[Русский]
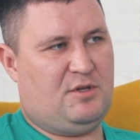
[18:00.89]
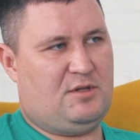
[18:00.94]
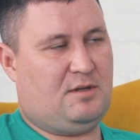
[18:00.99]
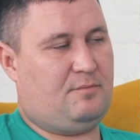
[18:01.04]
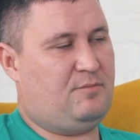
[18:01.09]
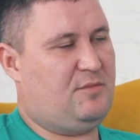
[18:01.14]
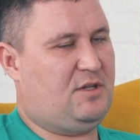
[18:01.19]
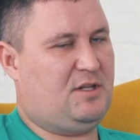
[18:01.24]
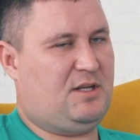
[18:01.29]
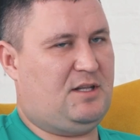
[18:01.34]

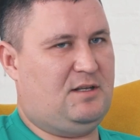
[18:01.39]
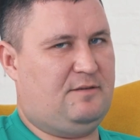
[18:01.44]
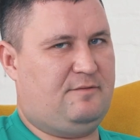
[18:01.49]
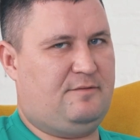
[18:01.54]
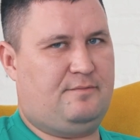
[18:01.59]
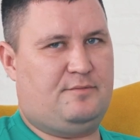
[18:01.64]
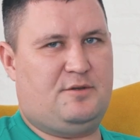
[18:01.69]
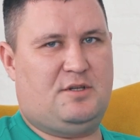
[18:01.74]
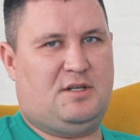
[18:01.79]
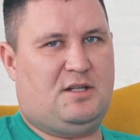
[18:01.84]
Нам не надо,
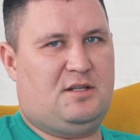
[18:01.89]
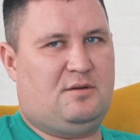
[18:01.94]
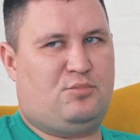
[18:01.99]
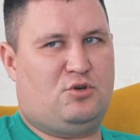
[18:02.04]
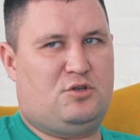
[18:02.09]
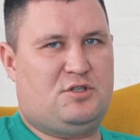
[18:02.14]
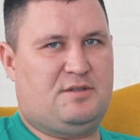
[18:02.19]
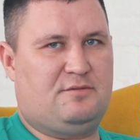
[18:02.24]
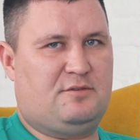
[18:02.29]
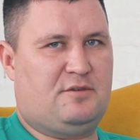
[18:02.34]
не надо
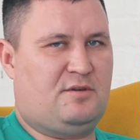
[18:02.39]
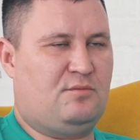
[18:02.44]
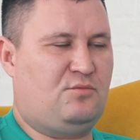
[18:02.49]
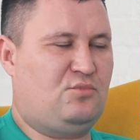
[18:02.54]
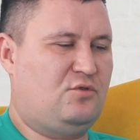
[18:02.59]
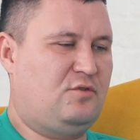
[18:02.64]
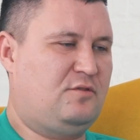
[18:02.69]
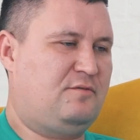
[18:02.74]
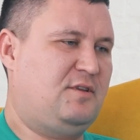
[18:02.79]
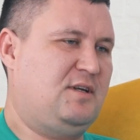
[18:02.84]
пользователям
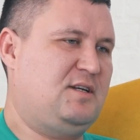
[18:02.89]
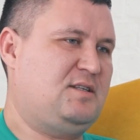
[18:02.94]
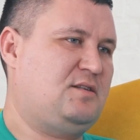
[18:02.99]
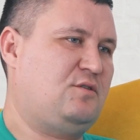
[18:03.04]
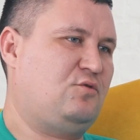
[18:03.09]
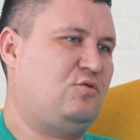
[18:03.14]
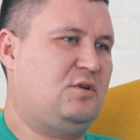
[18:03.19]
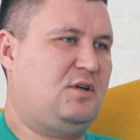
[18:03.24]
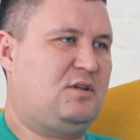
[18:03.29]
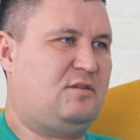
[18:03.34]
будет влазить
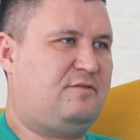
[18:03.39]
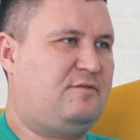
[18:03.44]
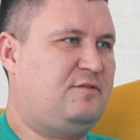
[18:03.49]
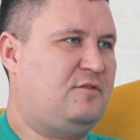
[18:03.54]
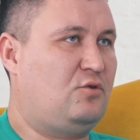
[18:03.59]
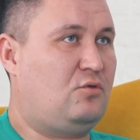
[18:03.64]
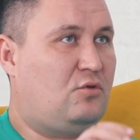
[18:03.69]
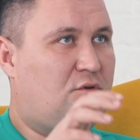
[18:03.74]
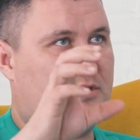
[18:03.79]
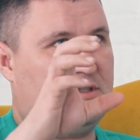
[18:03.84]
куда-то в
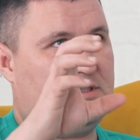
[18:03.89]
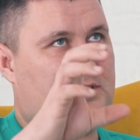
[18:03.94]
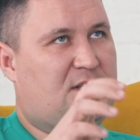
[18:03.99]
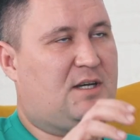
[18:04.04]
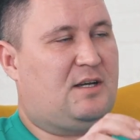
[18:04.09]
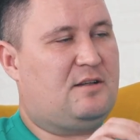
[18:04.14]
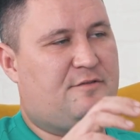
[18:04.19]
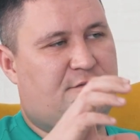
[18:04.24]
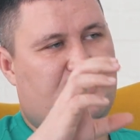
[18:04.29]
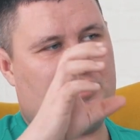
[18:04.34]
код,
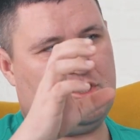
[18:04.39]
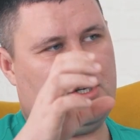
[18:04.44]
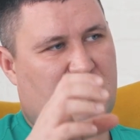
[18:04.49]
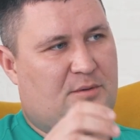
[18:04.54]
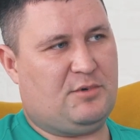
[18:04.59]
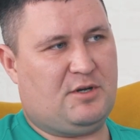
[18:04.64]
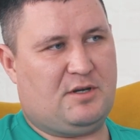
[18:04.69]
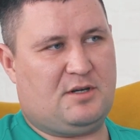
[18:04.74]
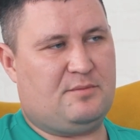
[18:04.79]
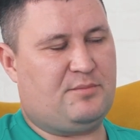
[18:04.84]
искать в
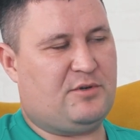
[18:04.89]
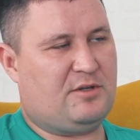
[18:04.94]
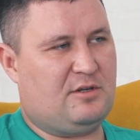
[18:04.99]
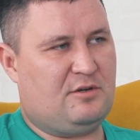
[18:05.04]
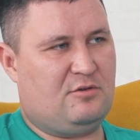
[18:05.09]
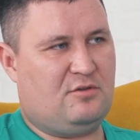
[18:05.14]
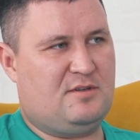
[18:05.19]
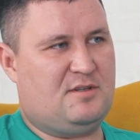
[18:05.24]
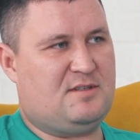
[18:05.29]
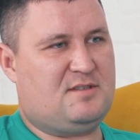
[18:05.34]
шапках
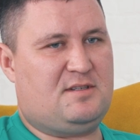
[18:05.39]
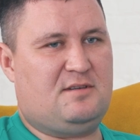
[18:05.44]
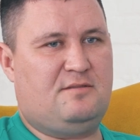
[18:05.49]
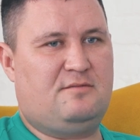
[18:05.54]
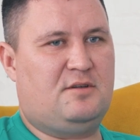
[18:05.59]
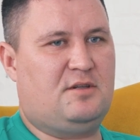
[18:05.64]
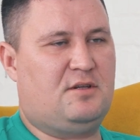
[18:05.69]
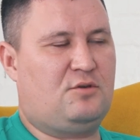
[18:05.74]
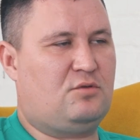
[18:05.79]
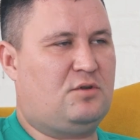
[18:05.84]
определенные
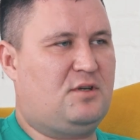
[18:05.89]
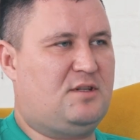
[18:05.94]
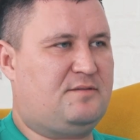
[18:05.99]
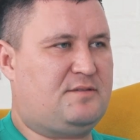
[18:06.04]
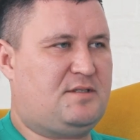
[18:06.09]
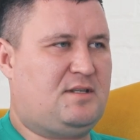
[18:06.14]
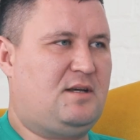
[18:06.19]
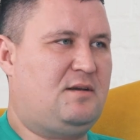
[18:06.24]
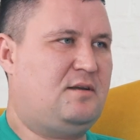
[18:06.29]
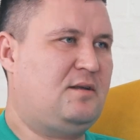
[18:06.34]
символы, куда-то
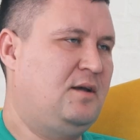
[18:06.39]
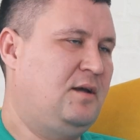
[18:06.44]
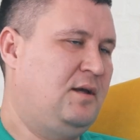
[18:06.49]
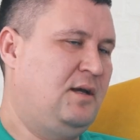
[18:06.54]
вставить.